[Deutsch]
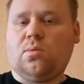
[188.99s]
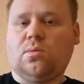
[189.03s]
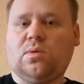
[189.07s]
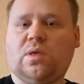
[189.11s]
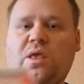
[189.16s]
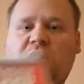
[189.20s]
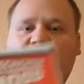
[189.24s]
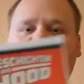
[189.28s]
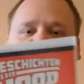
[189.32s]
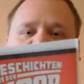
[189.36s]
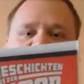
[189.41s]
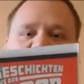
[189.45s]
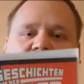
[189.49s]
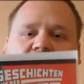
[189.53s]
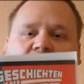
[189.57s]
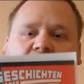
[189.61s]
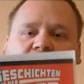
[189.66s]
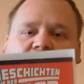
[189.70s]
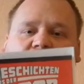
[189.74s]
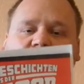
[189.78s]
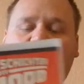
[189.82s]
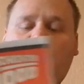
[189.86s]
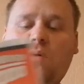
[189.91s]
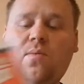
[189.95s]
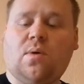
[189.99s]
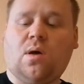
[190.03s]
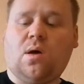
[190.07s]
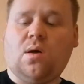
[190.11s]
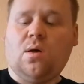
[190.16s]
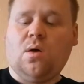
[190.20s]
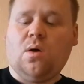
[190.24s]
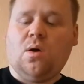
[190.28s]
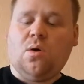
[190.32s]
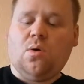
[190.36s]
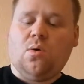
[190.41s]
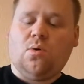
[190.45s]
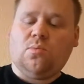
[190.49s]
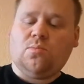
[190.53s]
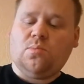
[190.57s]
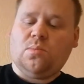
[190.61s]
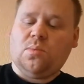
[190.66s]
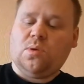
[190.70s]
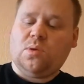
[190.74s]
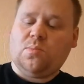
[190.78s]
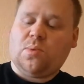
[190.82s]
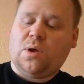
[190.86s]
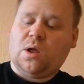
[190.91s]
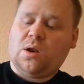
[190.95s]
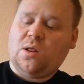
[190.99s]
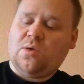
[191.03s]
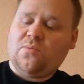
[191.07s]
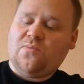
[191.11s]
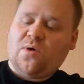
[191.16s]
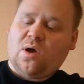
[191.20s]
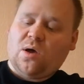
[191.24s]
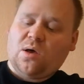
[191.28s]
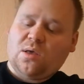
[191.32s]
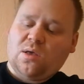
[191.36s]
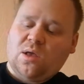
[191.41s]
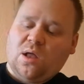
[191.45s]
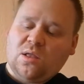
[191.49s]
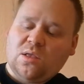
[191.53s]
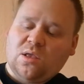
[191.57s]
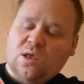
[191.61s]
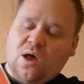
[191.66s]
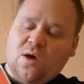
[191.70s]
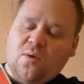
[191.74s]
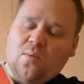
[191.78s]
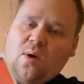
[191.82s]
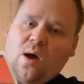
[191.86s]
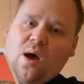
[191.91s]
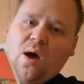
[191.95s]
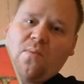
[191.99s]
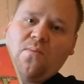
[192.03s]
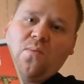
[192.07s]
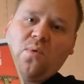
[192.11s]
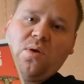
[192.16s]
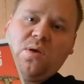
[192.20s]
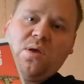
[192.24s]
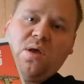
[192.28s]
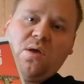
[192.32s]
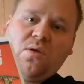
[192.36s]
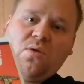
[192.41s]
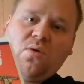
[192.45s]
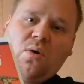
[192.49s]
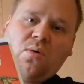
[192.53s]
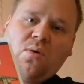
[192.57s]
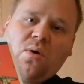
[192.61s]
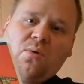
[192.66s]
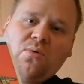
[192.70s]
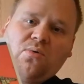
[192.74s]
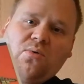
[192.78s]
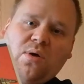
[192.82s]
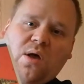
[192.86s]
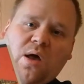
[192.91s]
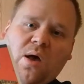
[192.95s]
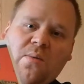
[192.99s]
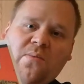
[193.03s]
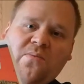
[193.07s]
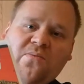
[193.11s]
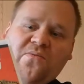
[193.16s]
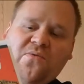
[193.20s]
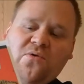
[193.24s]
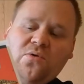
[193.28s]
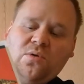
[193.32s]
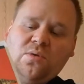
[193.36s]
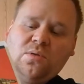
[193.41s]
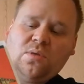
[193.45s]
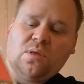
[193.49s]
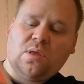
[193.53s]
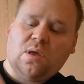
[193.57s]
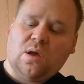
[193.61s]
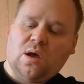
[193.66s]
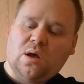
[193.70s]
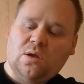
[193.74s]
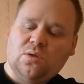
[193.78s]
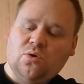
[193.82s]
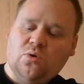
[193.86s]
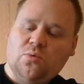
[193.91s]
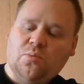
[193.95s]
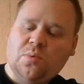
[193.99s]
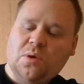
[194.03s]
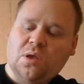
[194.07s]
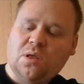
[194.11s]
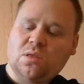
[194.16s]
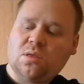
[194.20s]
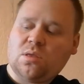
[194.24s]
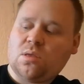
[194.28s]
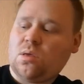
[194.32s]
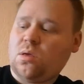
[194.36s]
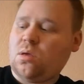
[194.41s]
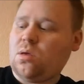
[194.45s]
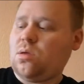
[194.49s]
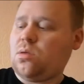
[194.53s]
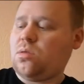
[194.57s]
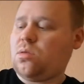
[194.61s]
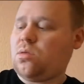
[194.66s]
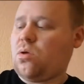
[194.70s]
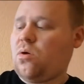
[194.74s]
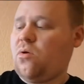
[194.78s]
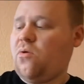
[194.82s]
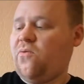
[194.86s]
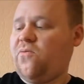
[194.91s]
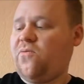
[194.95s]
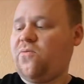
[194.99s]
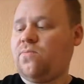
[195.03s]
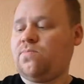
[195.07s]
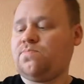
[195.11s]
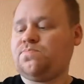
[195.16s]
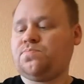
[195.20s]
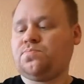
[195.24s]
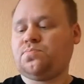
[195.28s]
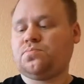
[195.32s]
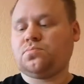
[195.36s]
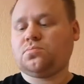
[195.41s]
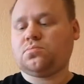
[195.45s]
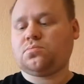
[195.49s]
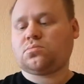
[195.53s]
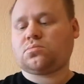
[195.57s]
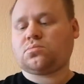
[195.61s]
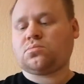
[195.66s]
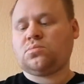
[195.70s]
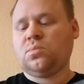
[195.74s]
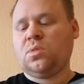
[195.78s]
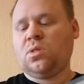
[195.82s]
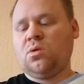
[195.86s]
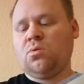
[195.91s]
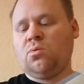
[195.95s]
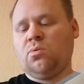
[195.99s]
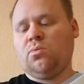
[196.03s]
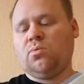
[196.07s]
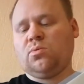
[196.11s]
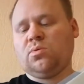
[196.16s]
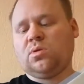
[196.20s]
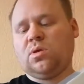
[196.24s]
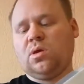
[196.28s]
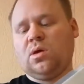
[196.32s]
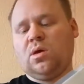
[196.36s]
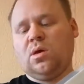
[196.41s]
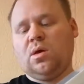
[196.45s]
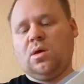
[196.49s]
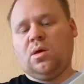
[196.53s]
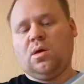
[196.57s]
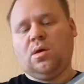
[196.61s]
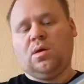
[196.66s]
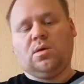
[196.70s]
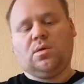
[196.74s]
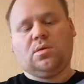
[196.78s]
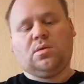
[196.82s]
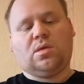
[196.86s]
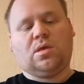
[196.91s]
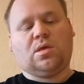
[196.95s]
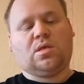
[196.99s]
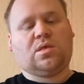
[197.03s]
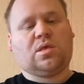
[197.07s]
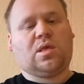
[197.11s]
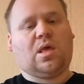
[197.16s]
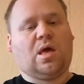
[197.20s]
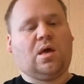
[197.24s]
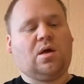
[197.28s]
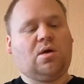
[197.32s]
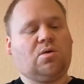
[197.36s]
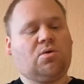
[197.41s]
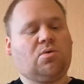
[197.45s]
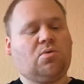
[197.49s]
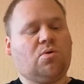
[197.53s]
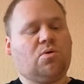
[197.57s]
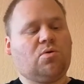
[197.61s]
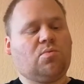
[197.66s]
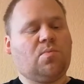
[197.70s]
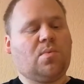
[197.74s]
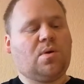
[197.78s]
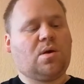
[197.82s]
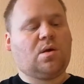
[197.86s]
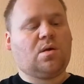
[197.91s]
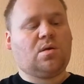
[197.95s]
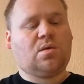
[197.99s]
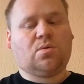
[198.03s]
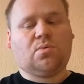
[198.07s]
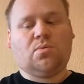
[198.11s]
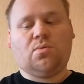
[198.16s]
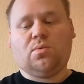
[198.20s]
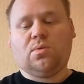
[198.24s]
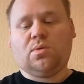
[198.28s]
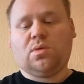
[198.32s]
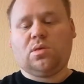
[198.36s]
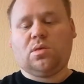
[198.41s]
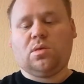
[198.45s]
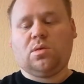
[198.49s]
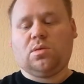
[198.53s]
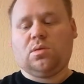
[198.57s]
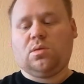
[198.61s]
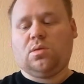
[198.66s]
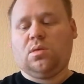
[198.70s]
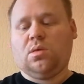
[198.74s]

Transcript: Das Variant-Cover. Und mit, bei dem Variant-Cover haben wir hier noch ein Autogramm von Adobe Kit drauf. Und das zeige ich euch mal ganz kurz.